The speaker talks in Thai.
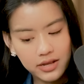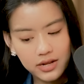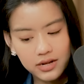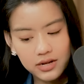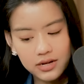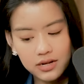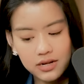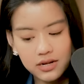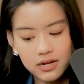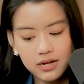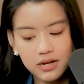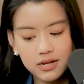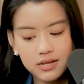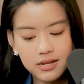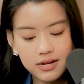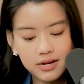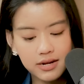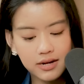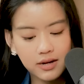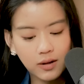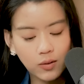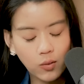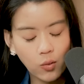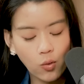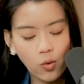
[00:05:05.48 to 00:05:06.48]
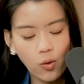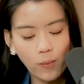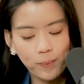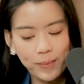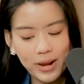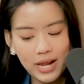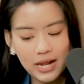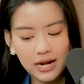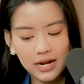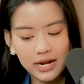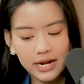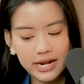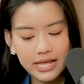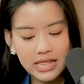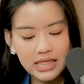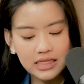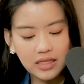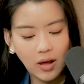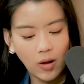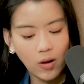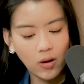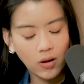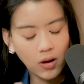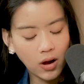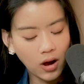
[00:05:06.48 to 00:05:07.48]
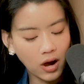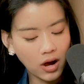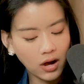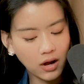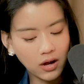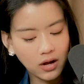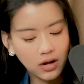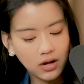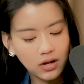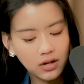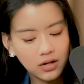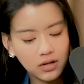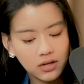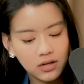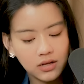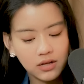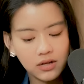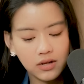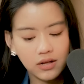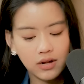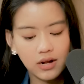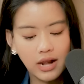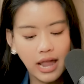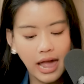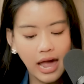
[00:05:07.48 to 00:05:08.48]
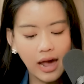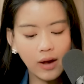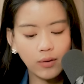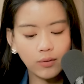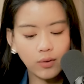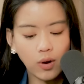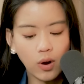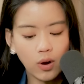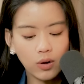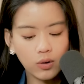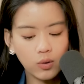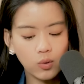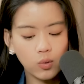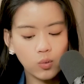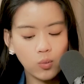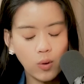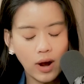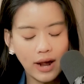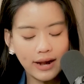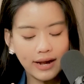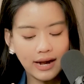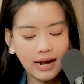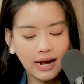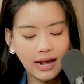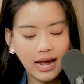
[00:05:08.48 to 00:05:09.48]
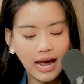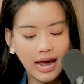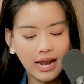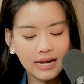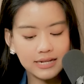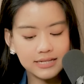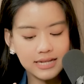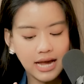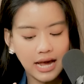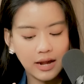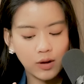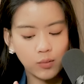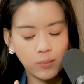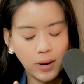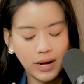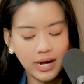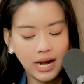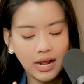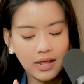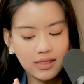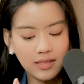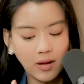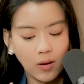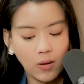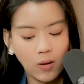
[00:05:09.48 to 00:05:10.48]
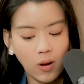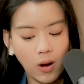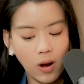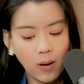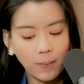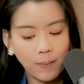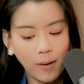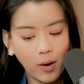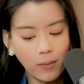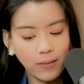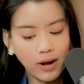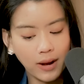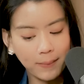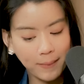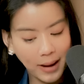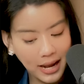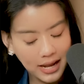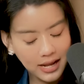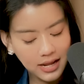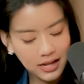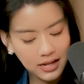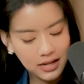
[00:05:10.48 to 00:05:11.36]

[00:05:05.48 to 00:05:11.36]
หรือยื่นกู้ไปเลยสองห้องแล้วรอดูว่าธนาคารจะอนุมัติทั้งสองห้องพร้อมกันไหม